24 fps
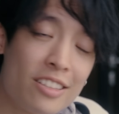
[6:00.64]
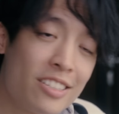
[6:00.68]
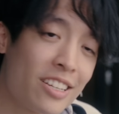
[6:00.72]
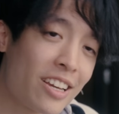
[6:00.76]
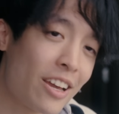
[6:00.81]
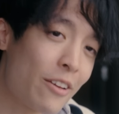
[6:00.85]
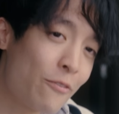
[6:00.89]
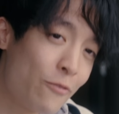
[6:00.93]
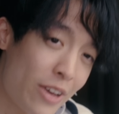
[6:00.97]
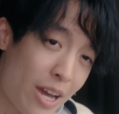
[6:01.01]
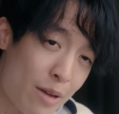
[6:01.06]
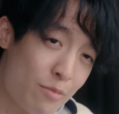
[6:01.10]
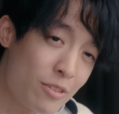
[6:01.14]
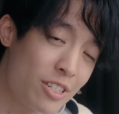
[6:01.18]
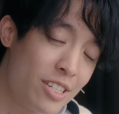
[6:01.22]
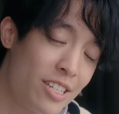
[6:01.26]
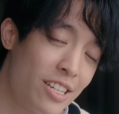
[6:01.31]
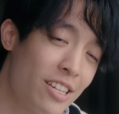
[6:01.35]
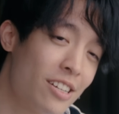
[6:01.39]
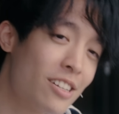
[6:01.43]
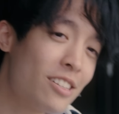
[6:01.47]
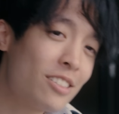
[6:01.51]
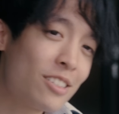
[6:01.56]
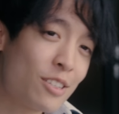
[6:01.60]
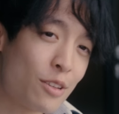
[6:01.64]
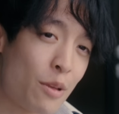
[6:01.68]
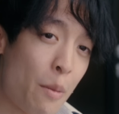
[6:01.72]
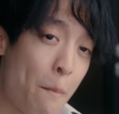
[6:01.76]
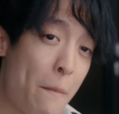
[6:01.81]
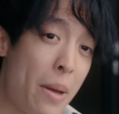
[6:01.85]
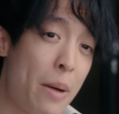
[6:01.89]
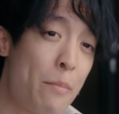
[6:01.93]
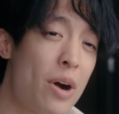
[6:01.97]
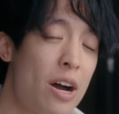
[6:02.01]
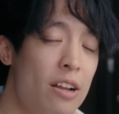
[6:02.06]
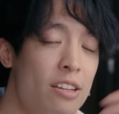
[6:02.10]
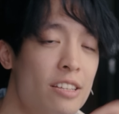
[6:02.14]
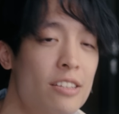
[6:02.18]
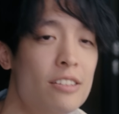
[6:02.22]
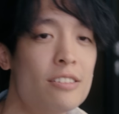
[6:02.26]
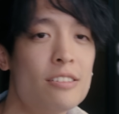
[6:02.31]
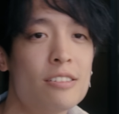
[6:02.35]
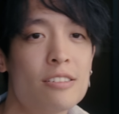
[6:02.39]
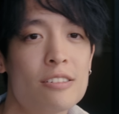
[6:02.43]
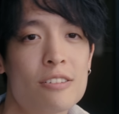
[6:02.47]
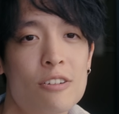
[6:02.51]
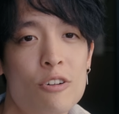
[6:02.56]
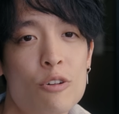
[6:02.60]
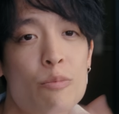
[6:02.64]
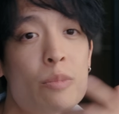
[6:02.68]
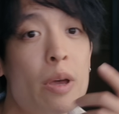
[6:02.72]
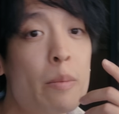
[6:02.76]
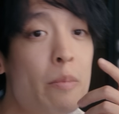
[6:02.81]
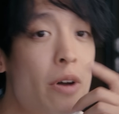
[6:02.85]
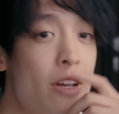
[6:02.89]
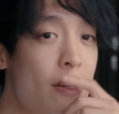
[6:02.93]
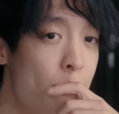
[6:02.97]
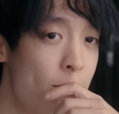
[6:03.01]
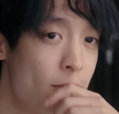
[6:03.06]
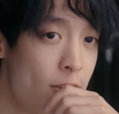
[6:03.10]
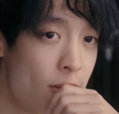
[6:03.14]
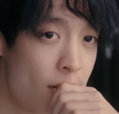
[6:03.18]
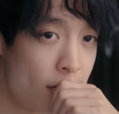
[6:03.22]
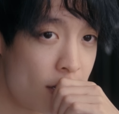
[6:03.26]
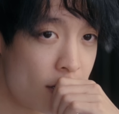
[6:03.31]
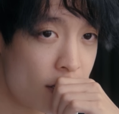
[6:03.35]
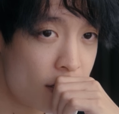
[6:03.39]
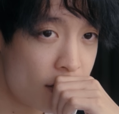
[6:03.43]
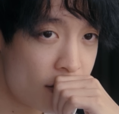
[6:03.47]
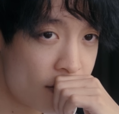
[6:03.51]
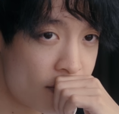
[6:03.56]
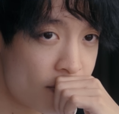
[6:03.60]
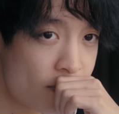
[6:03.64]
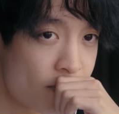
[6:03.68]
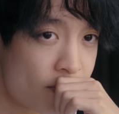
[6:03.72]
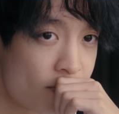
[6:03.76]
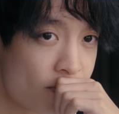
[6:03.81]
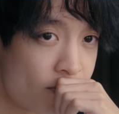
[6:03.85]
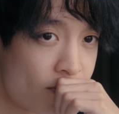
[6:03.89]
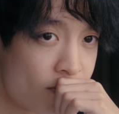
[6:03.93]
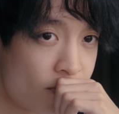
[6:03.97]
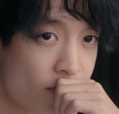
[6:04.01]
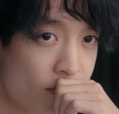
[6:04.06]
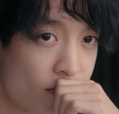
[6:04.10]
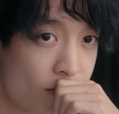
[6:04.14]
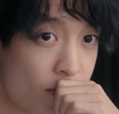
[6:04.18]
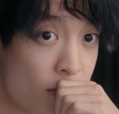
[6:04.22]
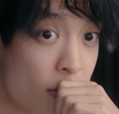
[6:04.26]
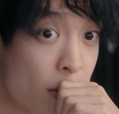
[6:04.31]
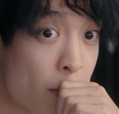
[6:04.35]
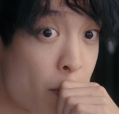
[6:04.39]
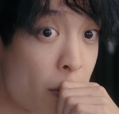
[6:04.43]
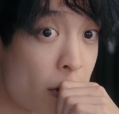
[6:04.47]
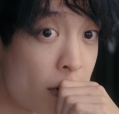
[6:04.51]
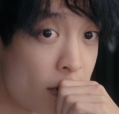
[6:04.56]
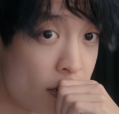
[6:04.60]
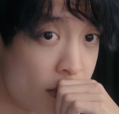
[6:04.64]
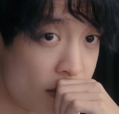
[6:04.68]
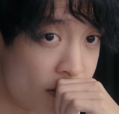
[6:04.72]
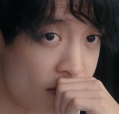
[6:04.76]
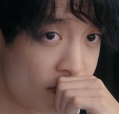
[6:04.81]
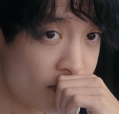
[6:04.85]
direkt Werbedeals, mehr Money. Und mehr Money bedeutet mehr Money.